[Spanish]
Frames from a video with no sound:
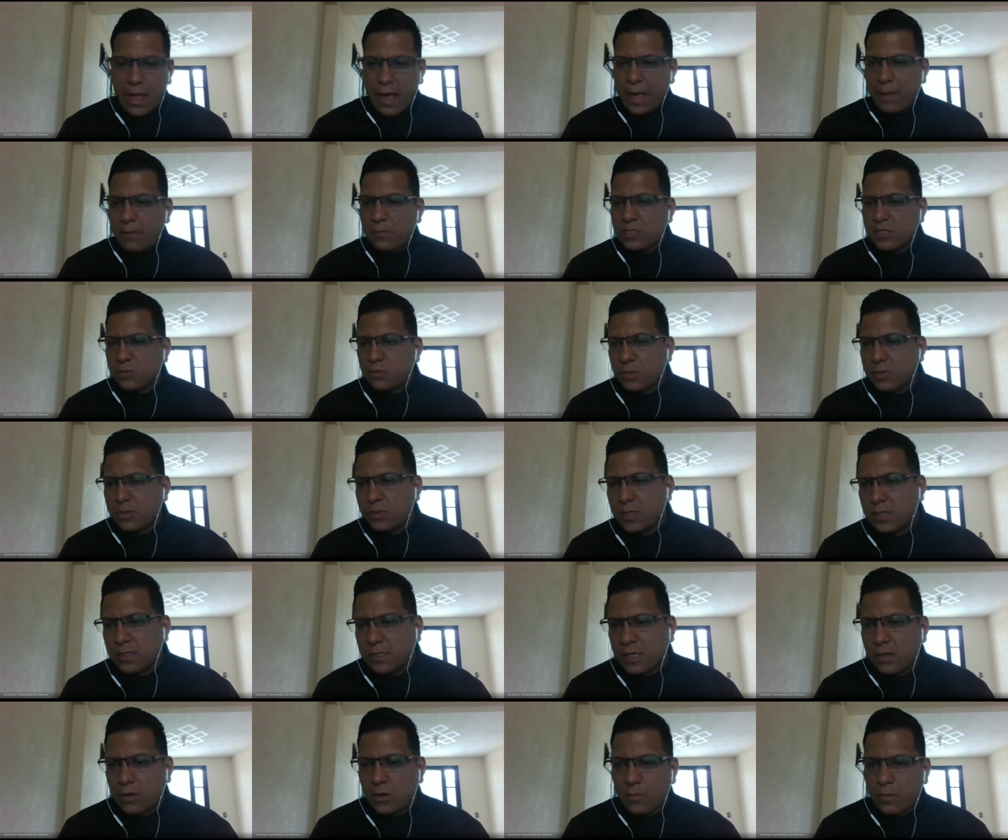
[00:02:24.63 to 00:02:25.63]
Hay muchas
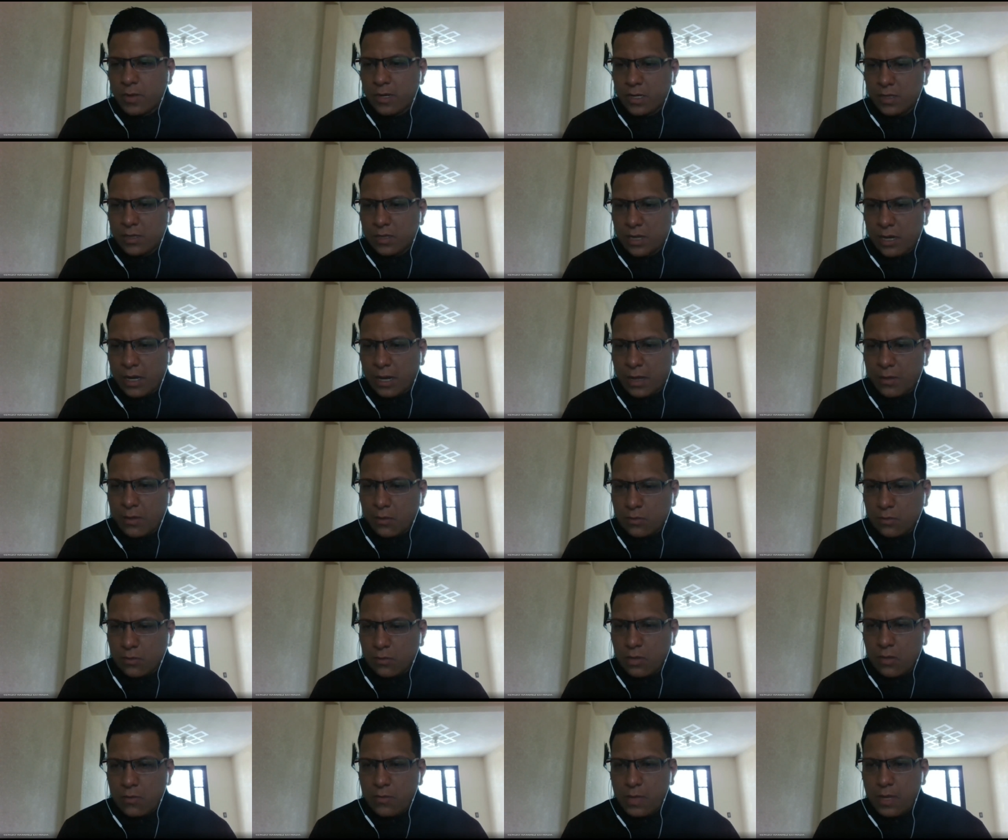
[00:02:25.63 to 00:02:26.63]
personas que no me han entregado
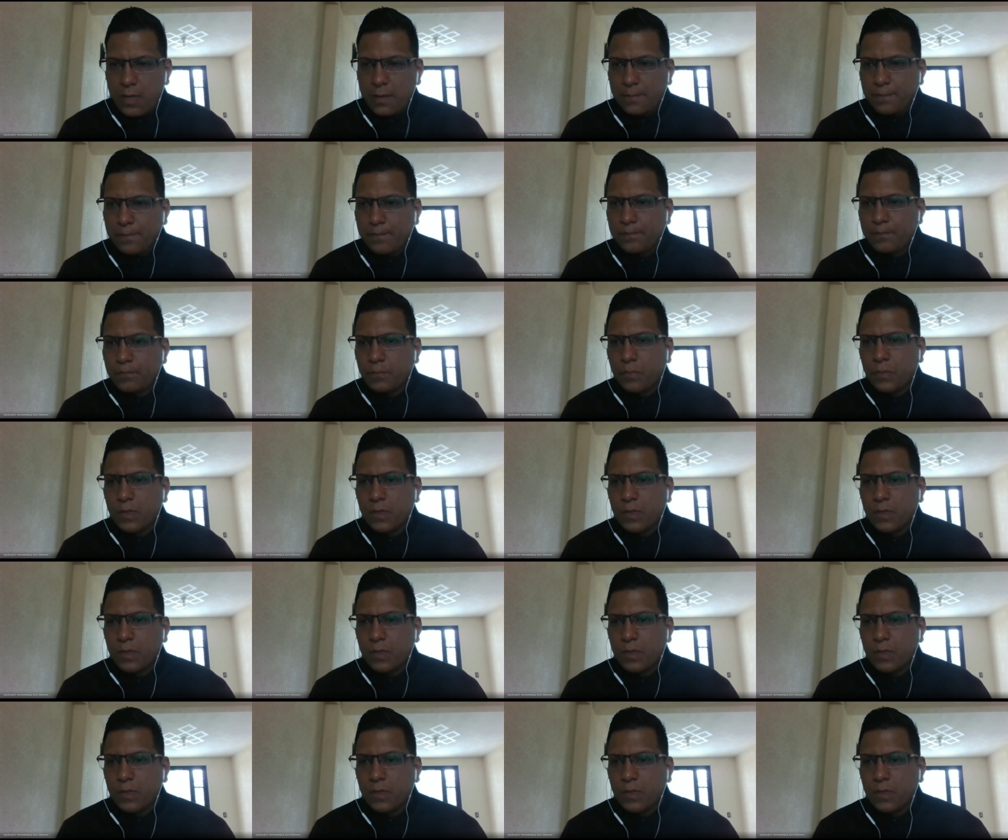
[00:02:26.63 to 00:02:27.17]
todavía